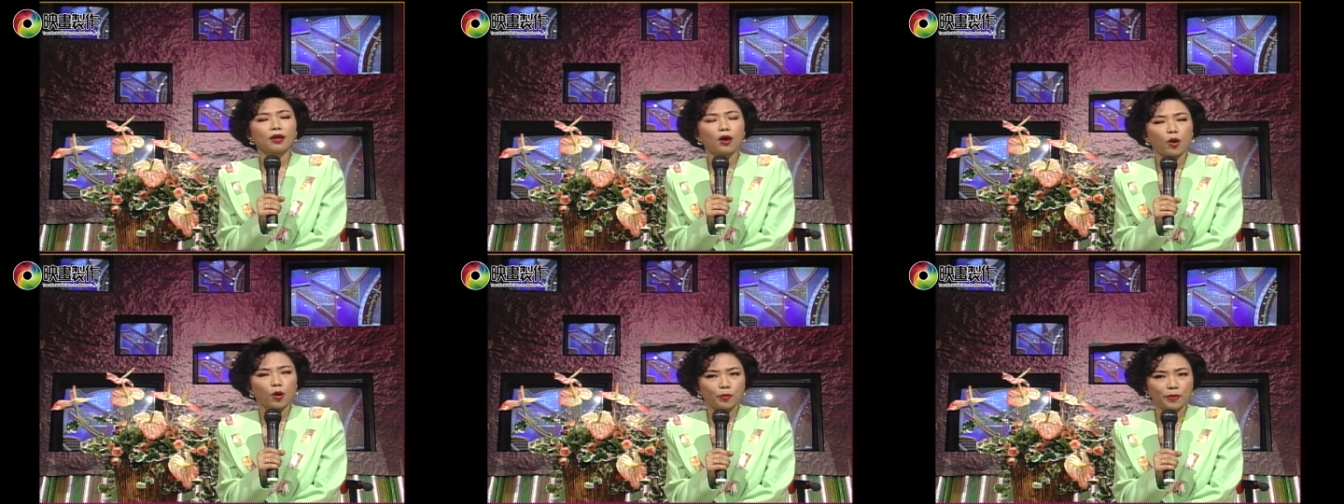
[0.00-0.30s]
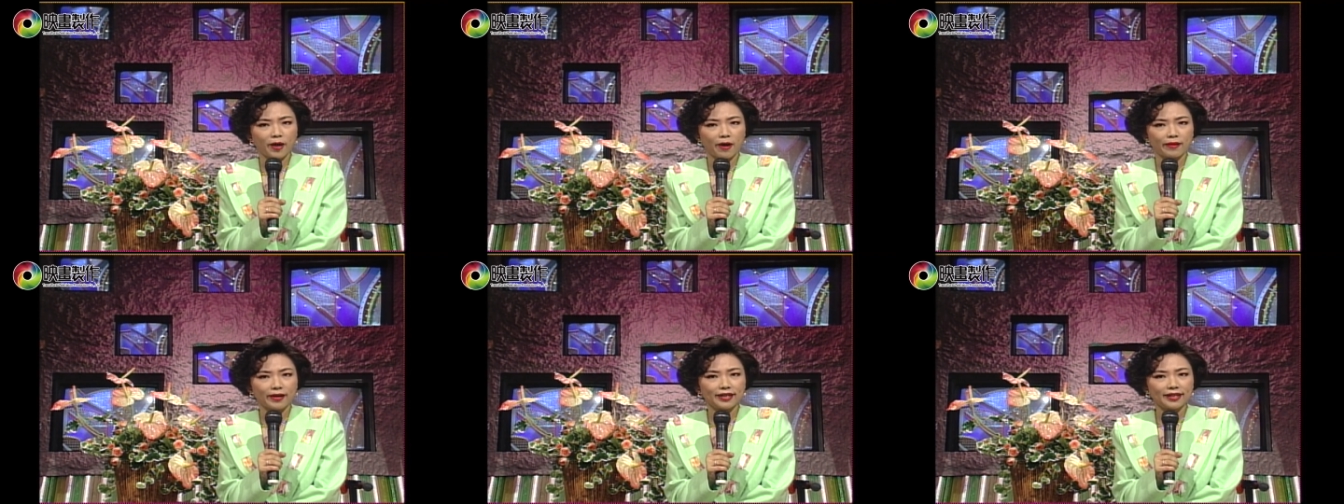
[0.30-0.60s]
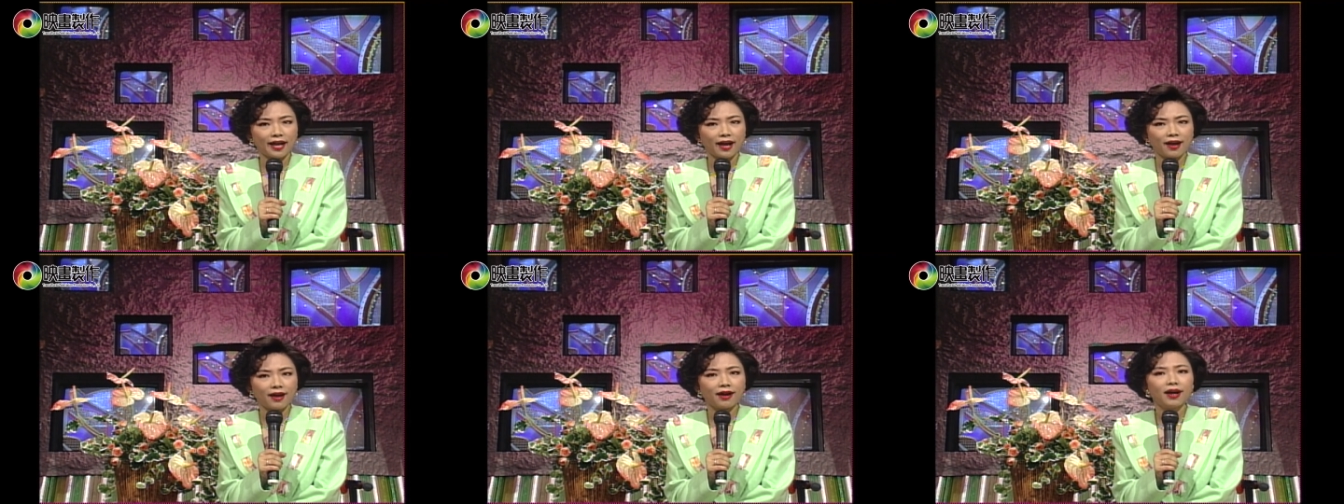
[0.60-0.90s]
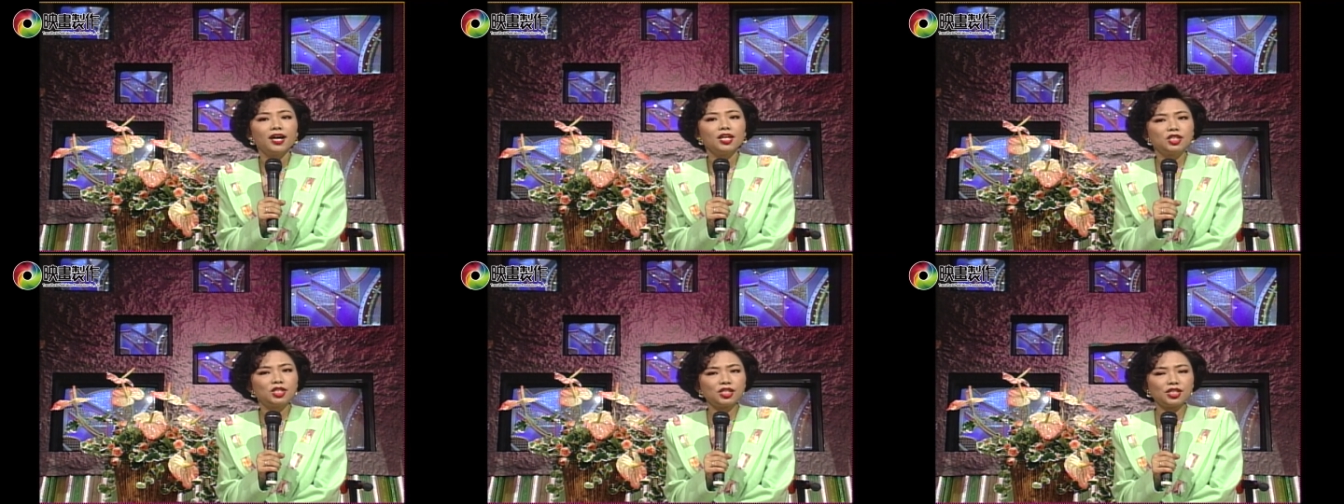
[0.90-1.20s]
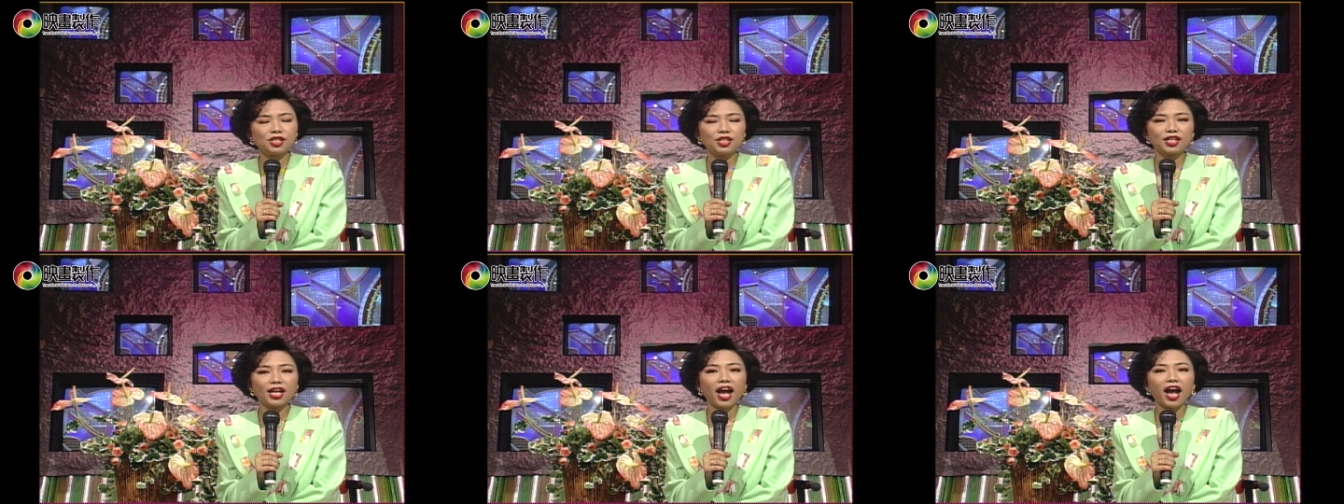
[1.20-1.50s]
投票给他
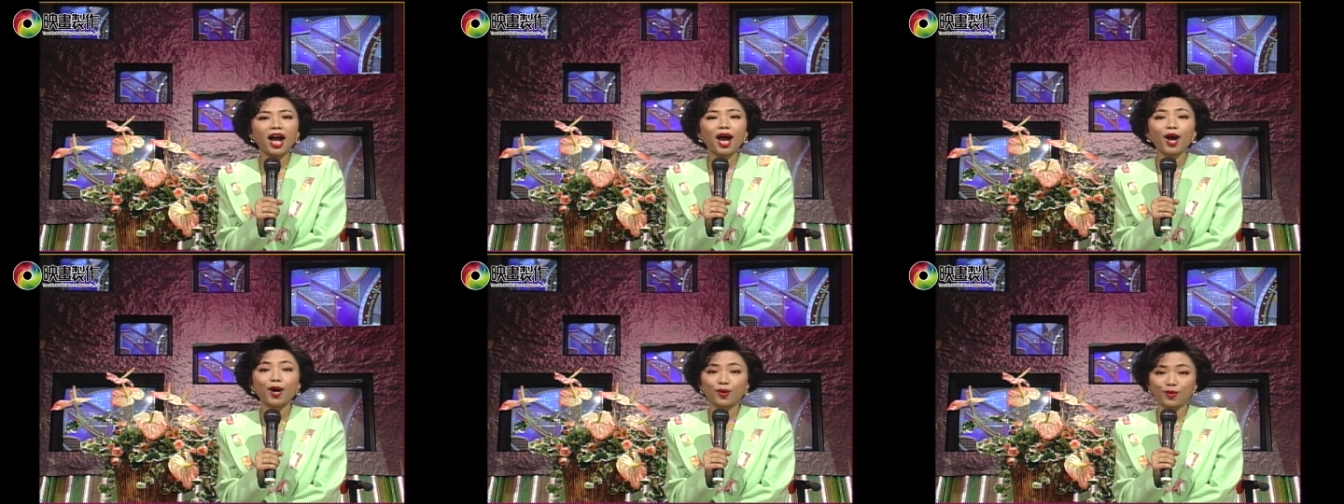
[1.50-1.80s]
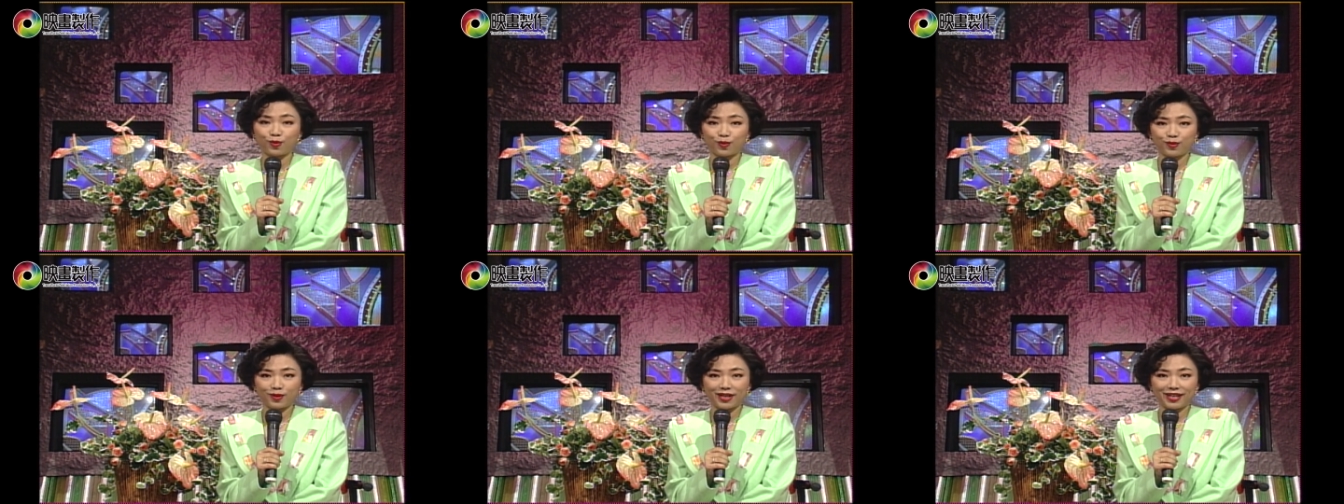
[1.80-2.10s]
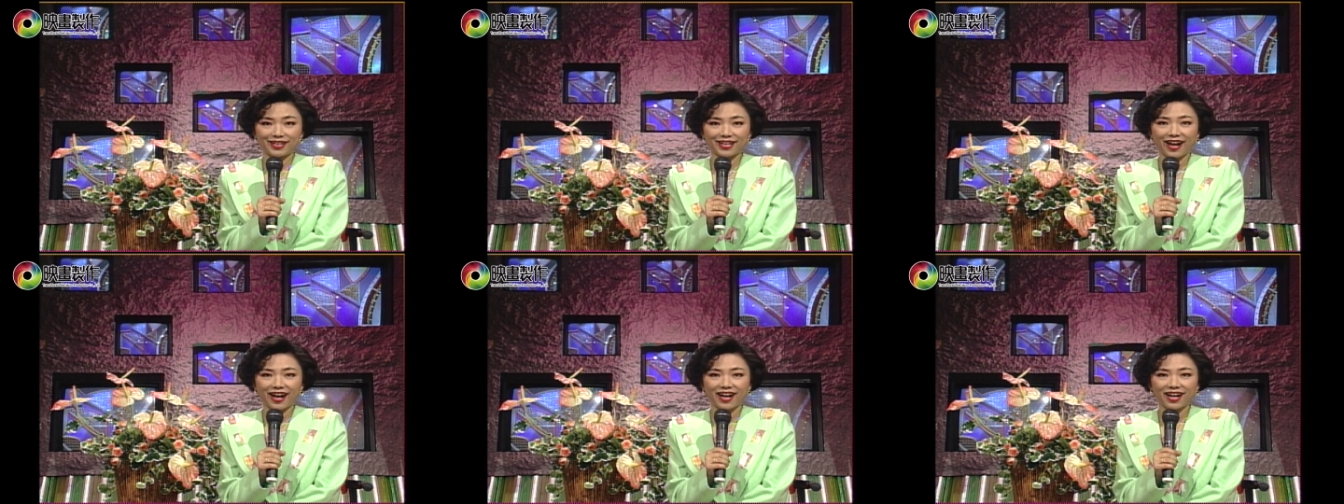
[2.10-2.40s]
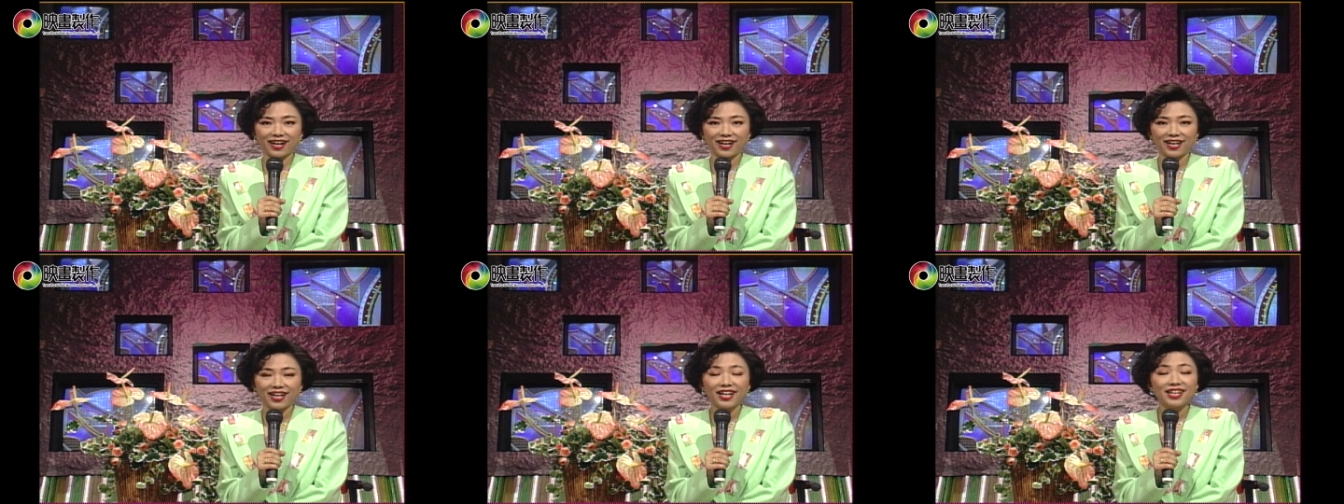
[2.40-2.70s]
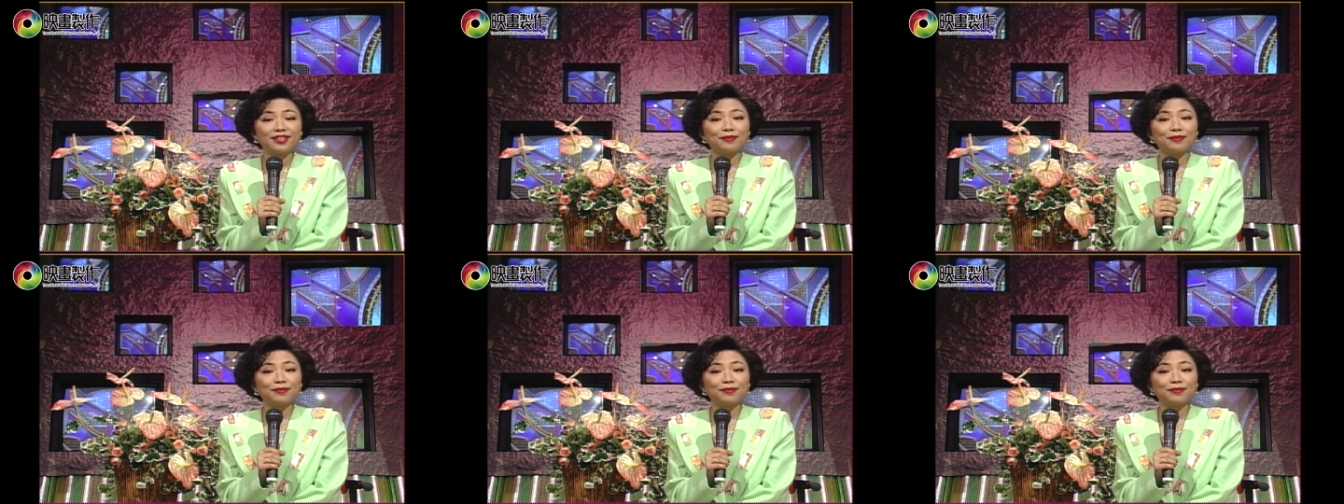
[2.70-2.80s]
支持他鼓励他。